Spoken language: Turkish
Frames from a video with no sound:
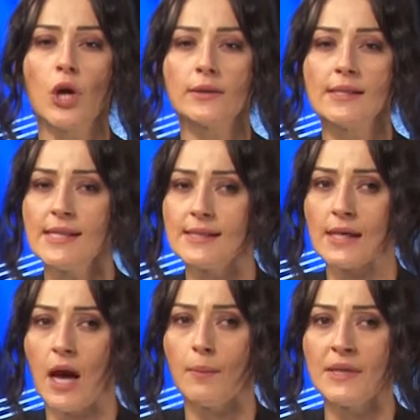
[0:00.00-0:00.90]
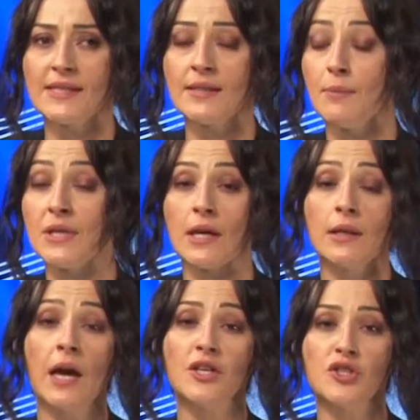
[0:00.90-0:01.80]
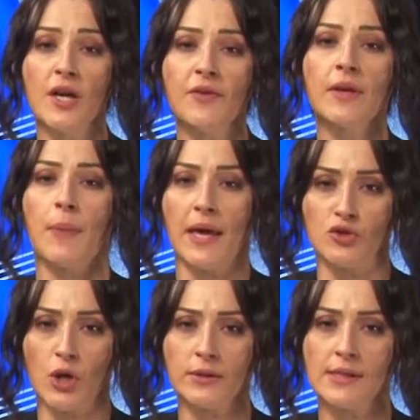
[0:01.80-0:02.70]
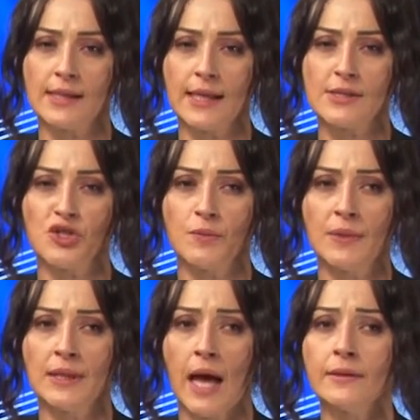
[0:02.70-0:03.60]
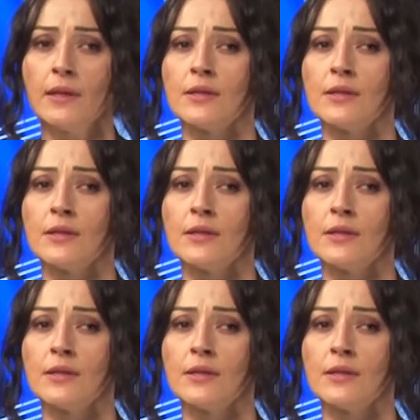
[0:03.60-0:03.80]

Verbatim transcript: Caddesi istikametinde Miralay Şefik Bey Caddesi kesişiminden